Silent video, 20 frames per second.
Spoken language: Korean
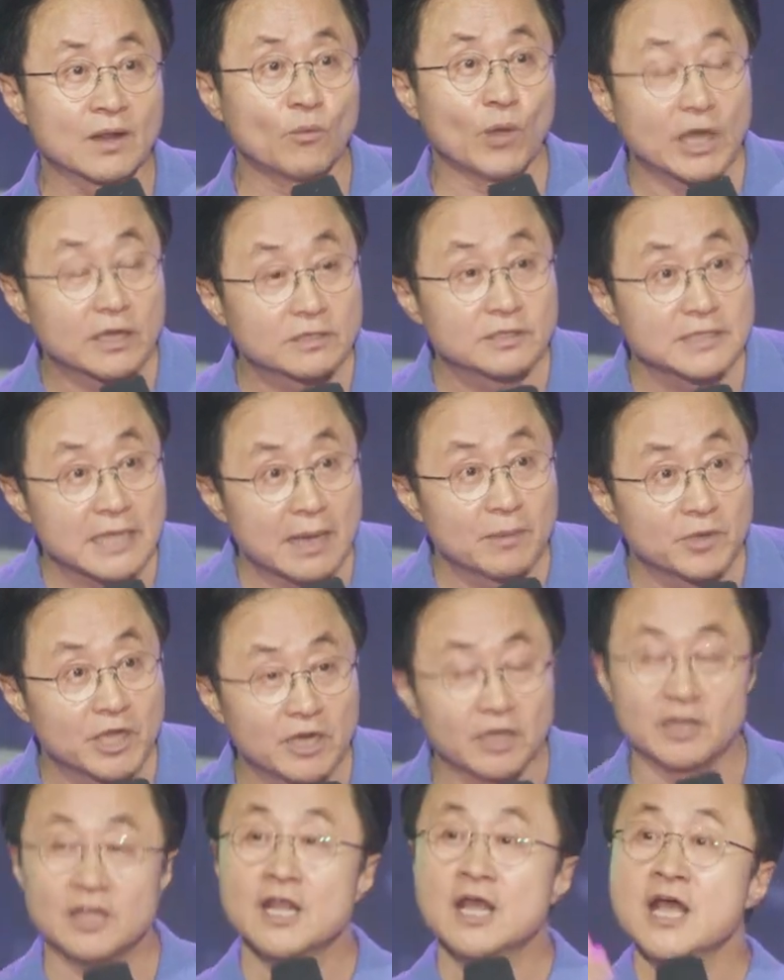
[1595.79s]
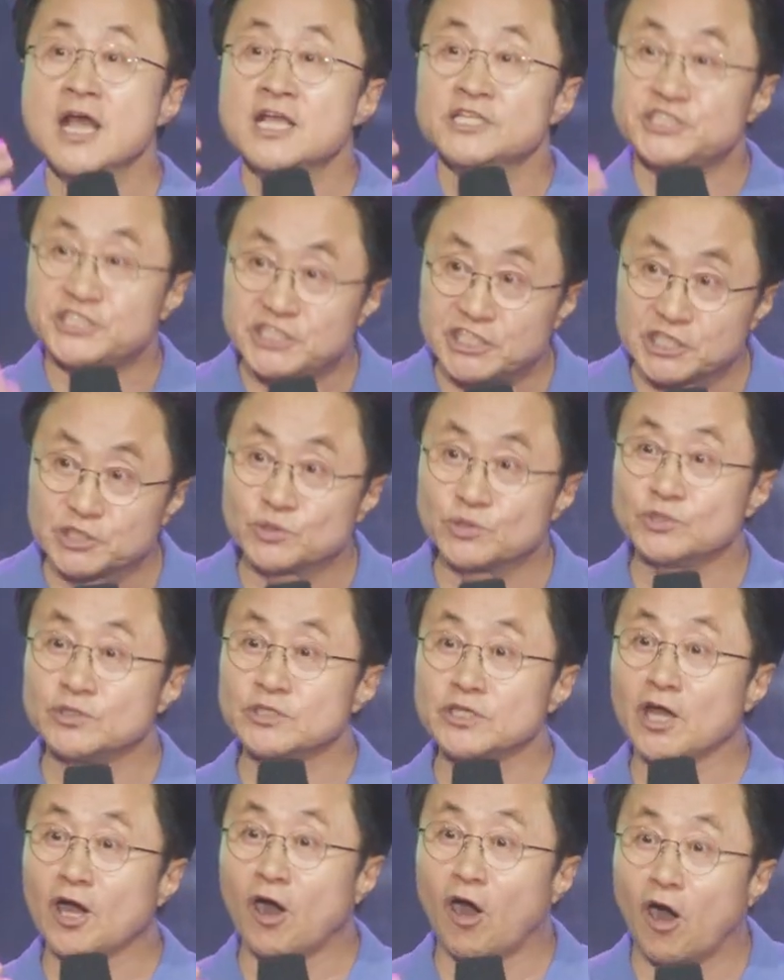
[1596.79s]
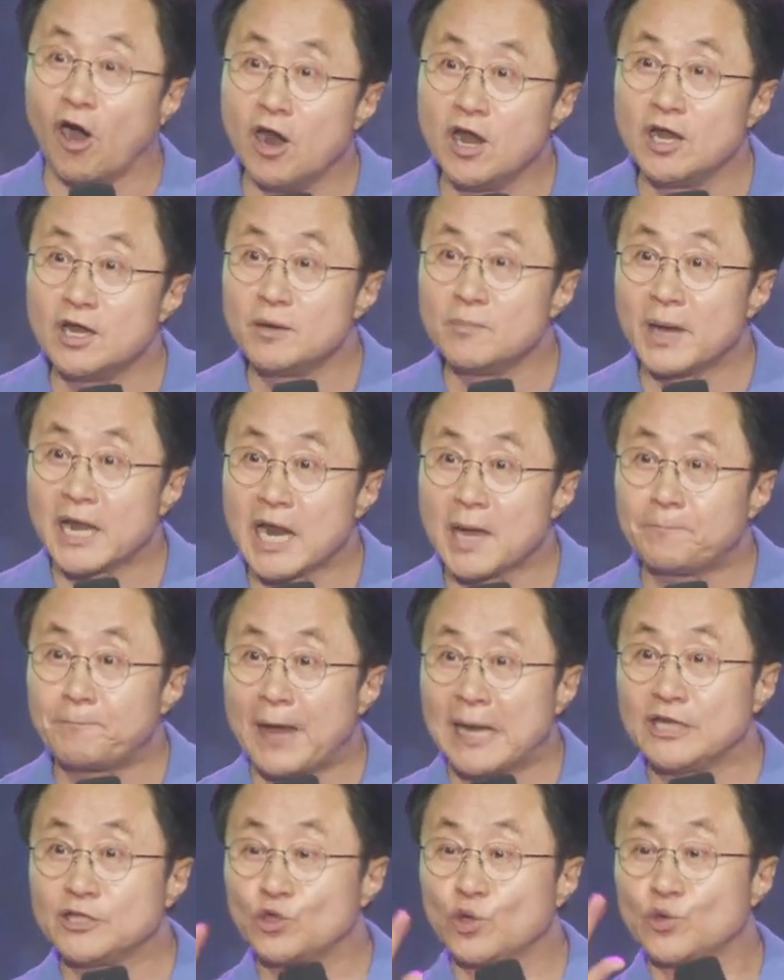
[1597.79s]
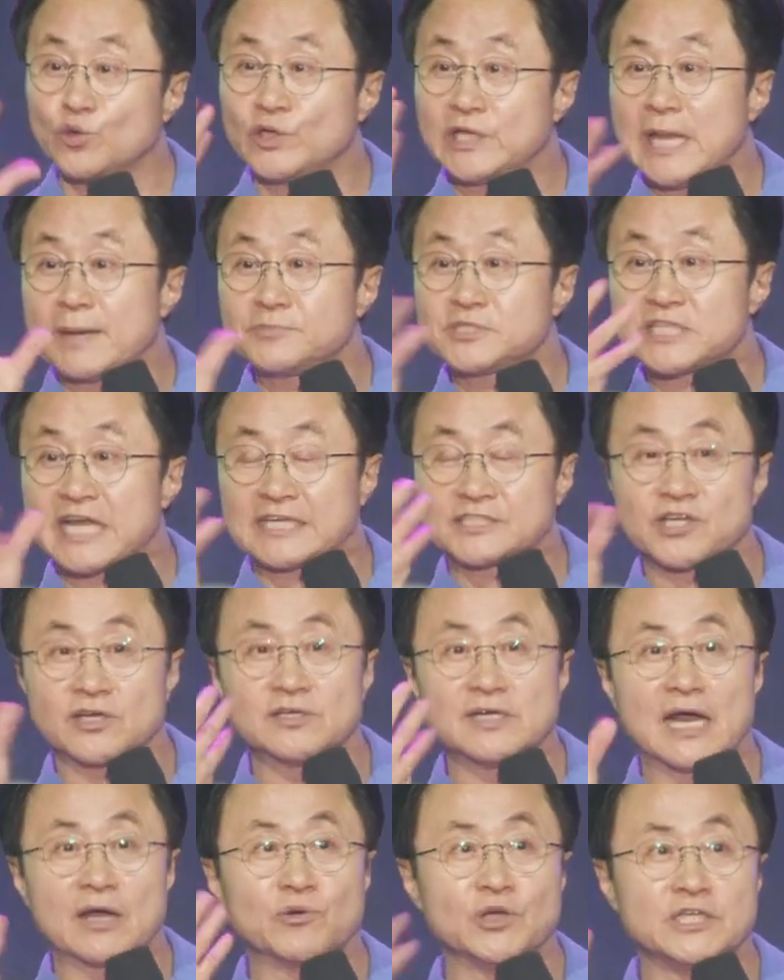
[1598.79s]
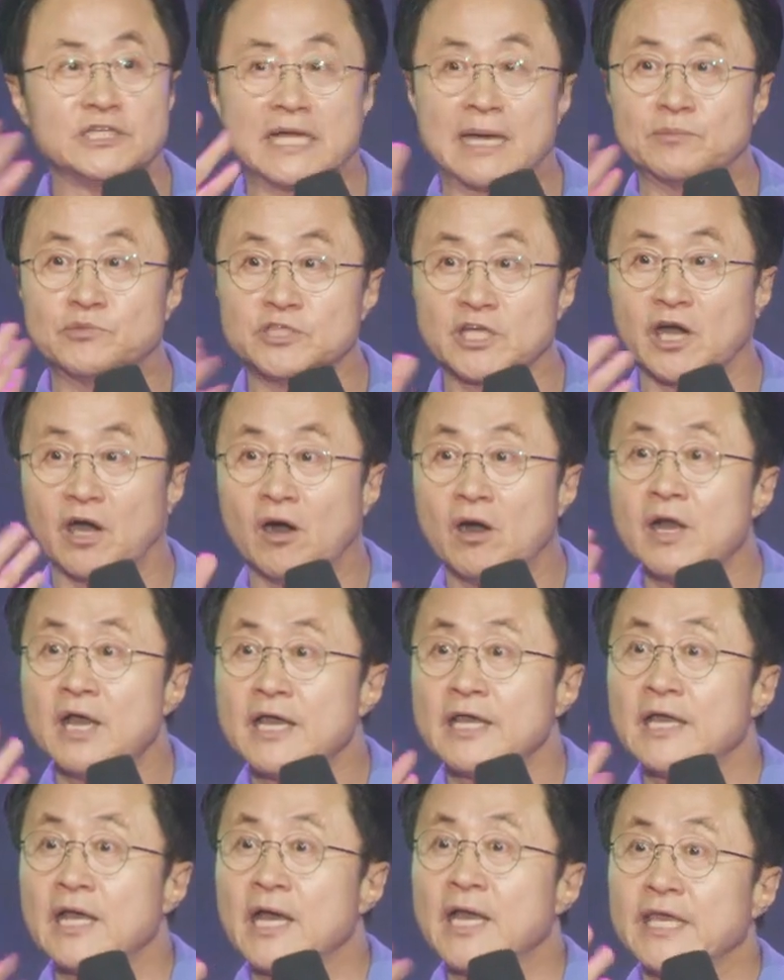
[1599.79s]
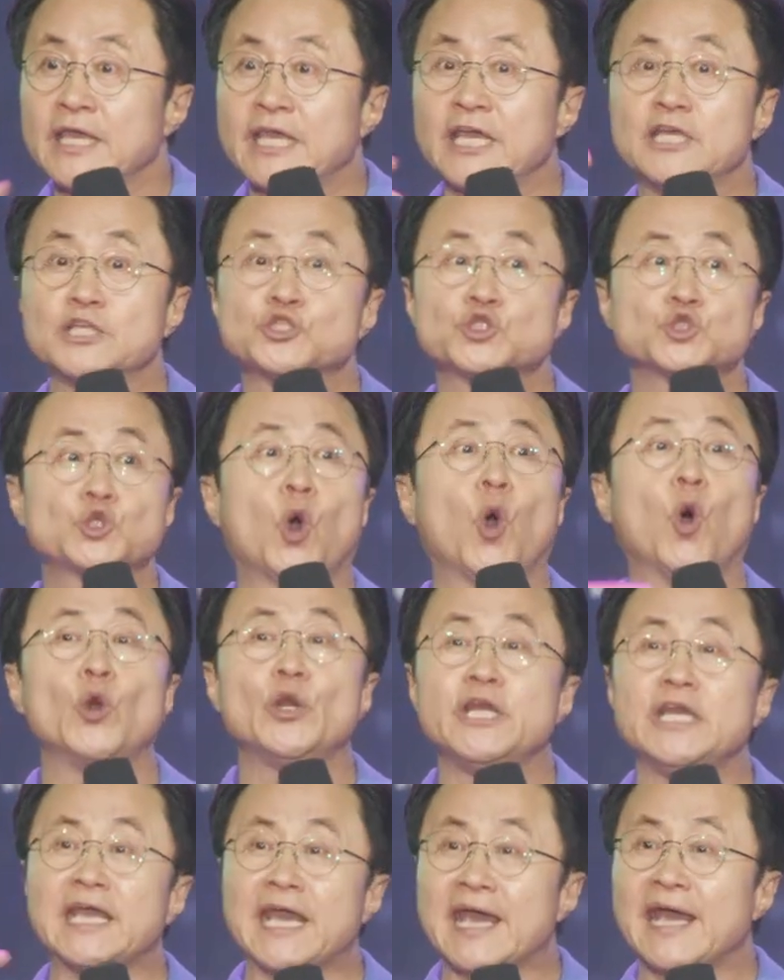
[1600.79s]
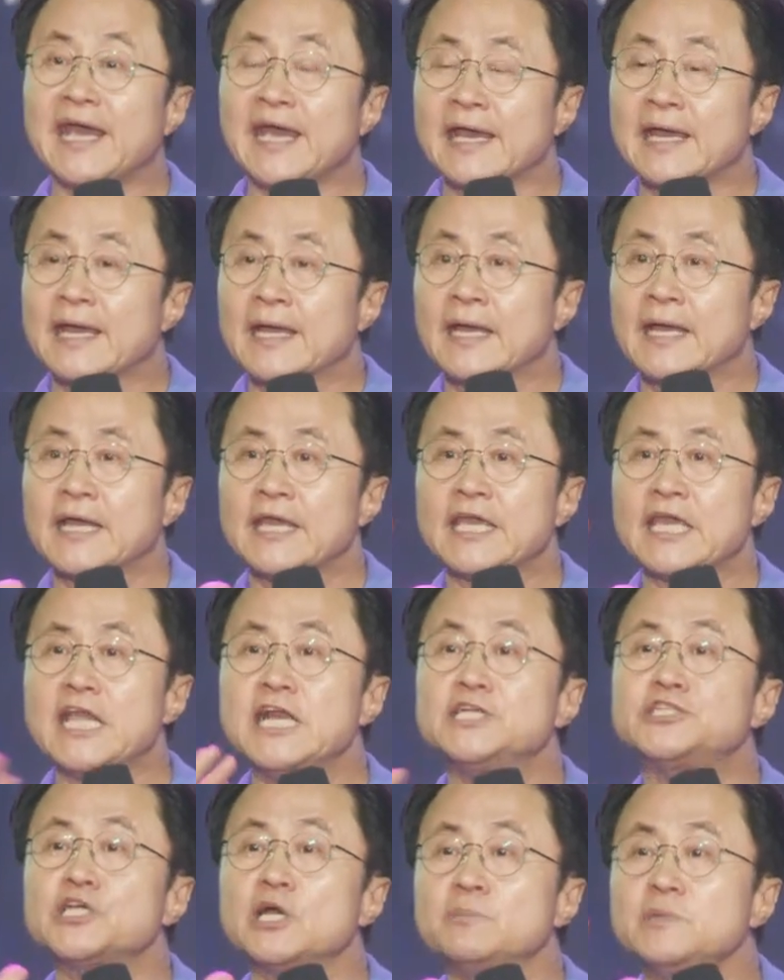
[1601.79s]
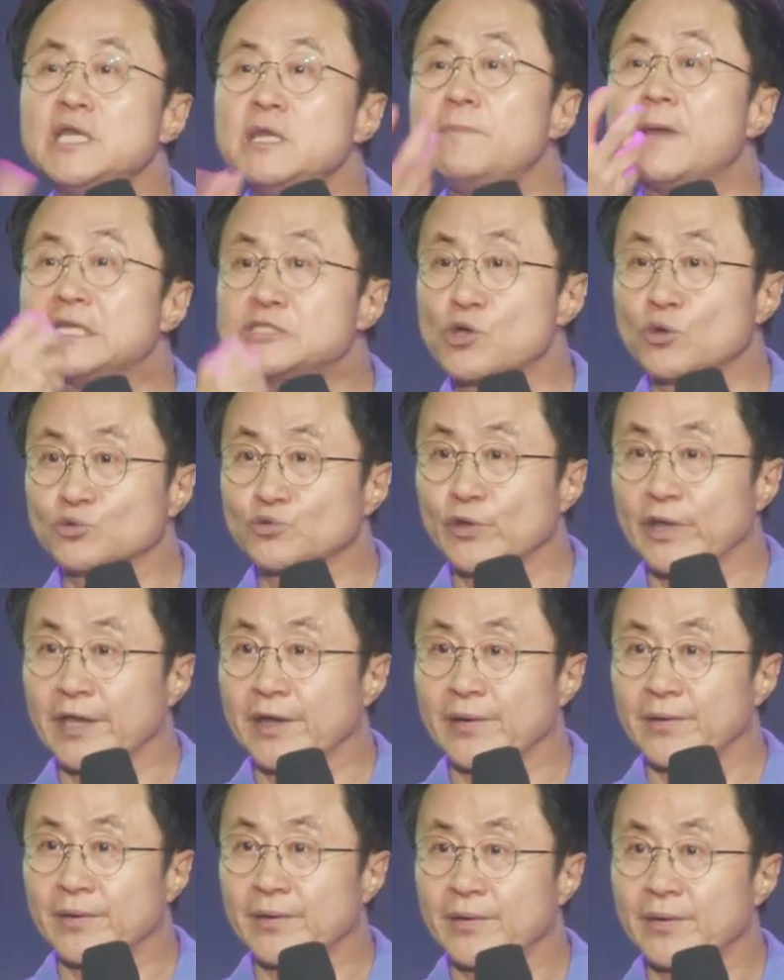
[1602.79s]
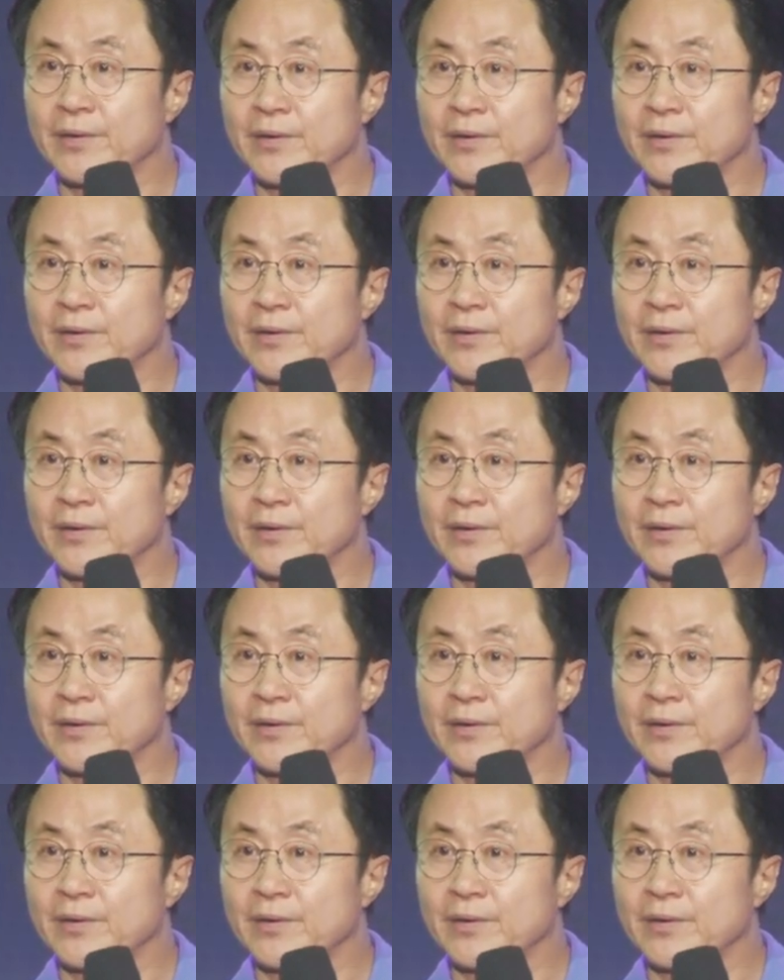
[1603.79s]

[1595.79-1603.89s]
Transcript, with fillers: 왜 그러냐 하면은 지구는요 얼마나 빨리 돌고 있냐면 자전을 하고 있냐면요 이 소리의 일 점 이 배 정도예요.